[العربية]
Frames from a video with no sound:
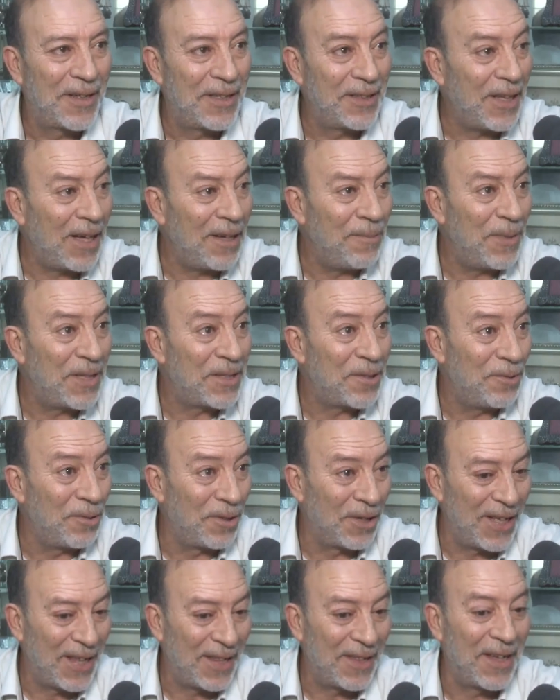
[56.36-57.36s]
قطاع
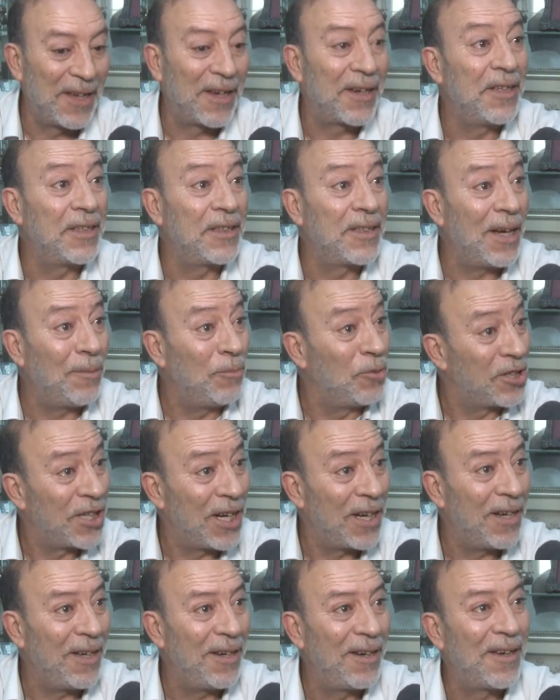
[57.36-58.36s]
المسوغ هذا قطاع
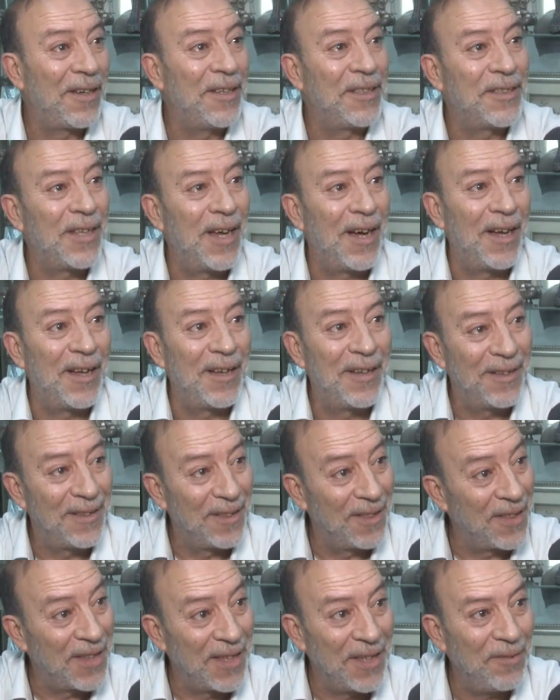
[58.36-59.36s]
مشغل قطاع
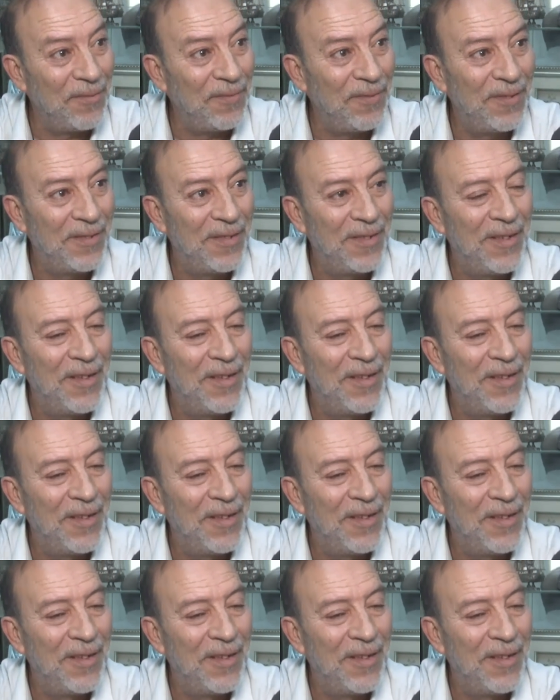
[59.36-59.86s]
نظيف